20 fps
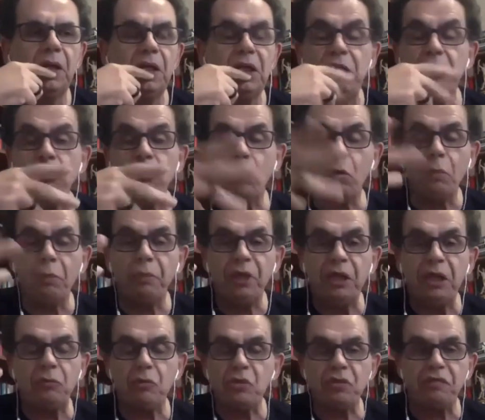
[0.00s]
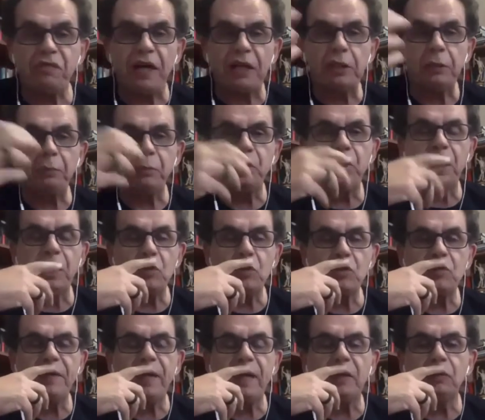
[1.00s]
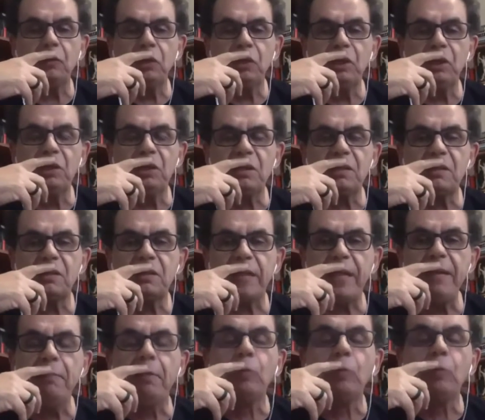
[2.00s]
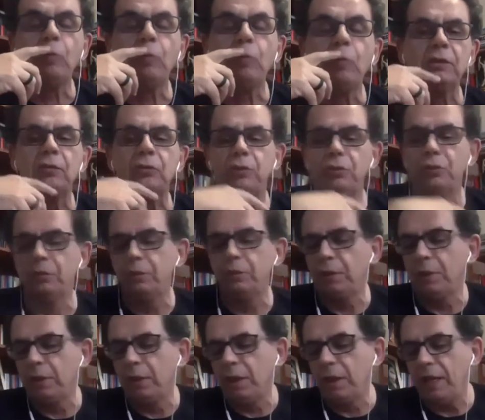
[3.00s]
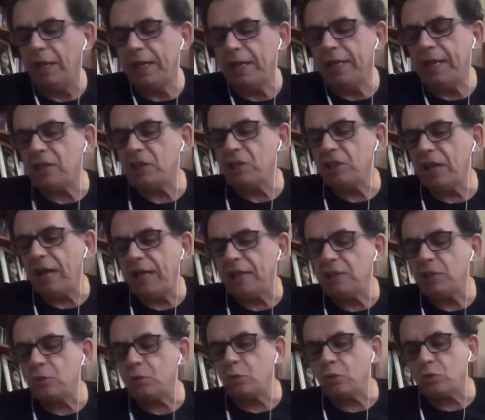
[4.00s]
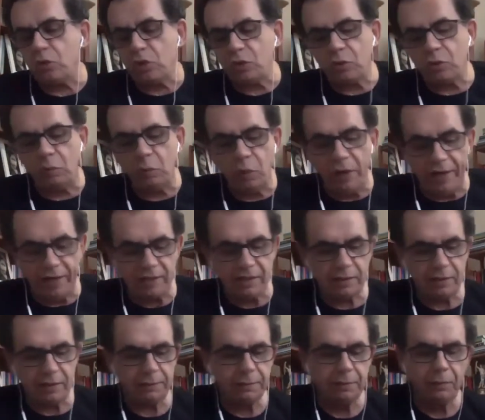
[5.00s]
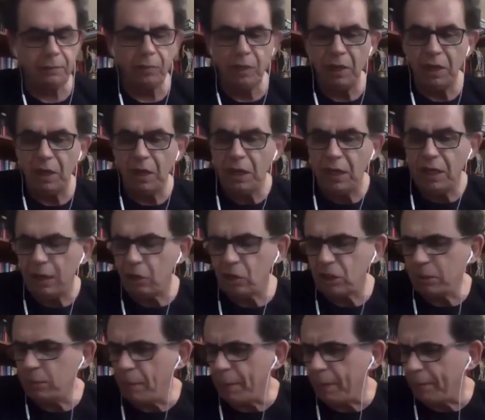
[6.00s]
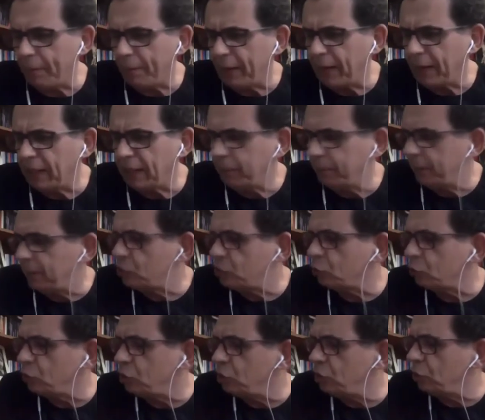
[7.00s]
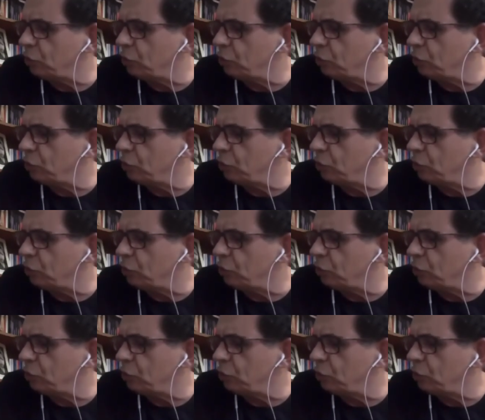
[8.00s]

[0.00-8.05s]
eu não compreendo de fato por que, que os vereadores teimam tanto em adiar discussões como essa. Eu tinha me preparado aqui para discutir